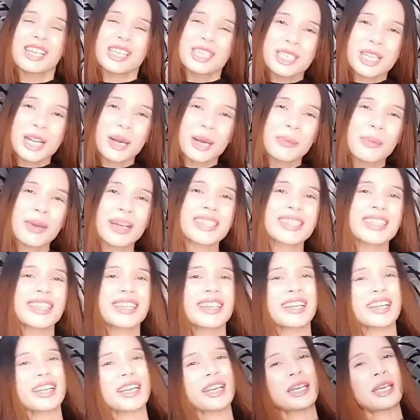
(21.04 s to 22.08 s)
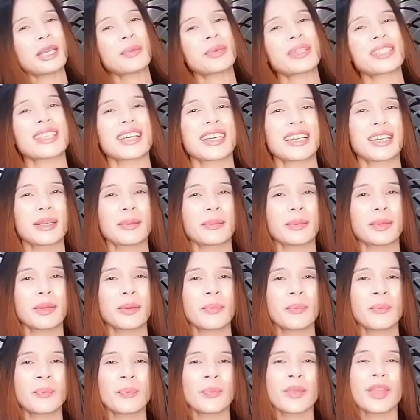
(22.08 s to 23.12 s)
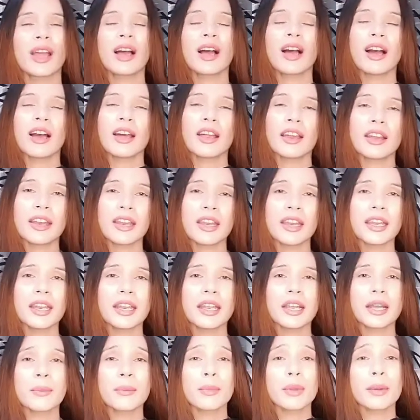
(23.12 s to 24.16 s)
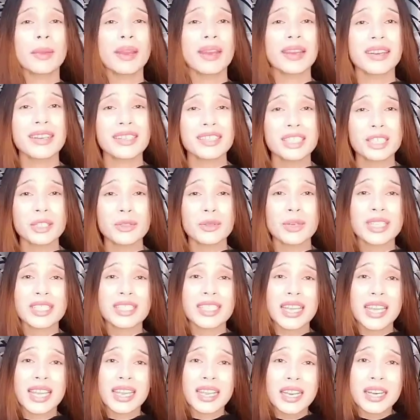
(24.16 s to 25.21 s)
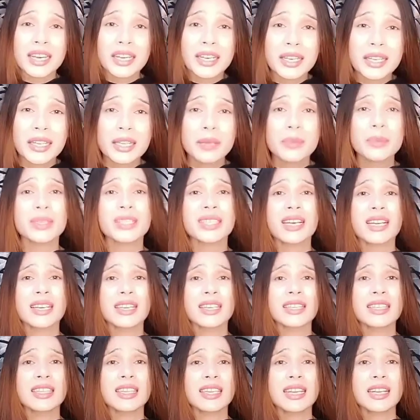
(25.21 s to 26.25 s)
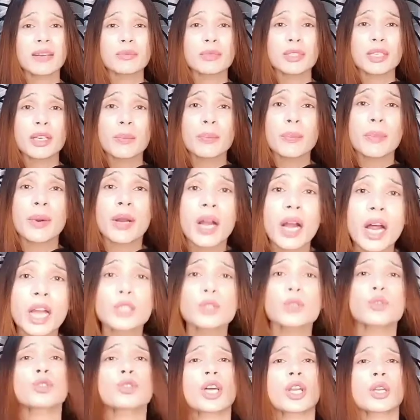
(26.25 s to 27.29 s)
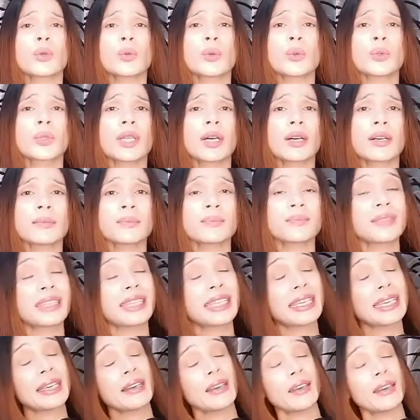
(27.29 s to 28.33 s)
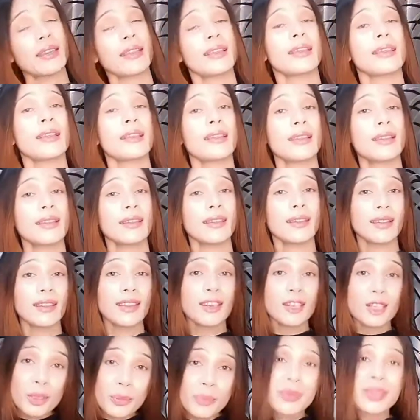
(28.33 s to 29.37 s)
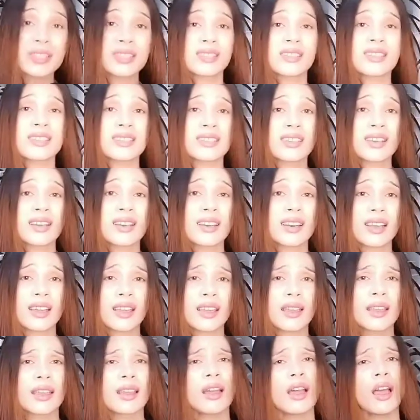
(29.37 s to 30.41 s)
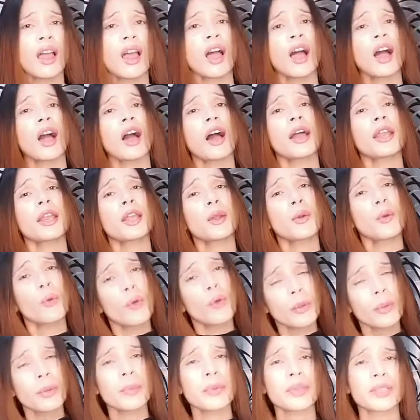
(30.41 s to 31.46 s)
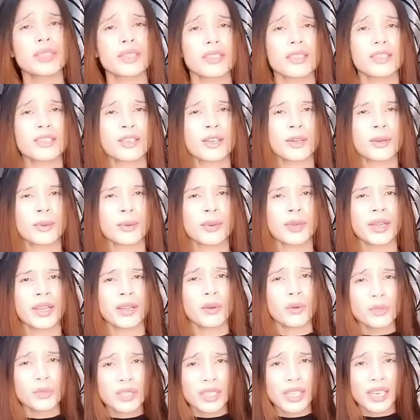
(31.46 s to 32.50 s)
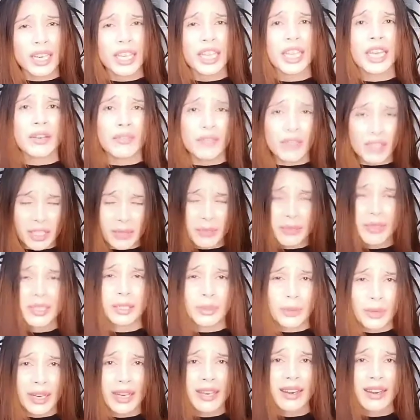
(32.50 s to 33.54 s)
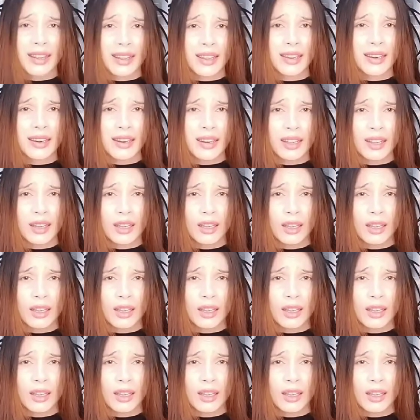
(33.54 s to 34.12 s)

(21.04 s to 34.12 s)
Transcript: शर्म आती है ना घंटी बजा में अरे निकम्मे बैठने से तो अच्छा है घंटी ही बजा लेते कम से कम पगार तो चालू होता लेकिन नहीं इन तो बिजनेस करना है अरे कोई भी बिजनेस करोगे उसके लिए इन्वेस्टमेंट तो करना है ना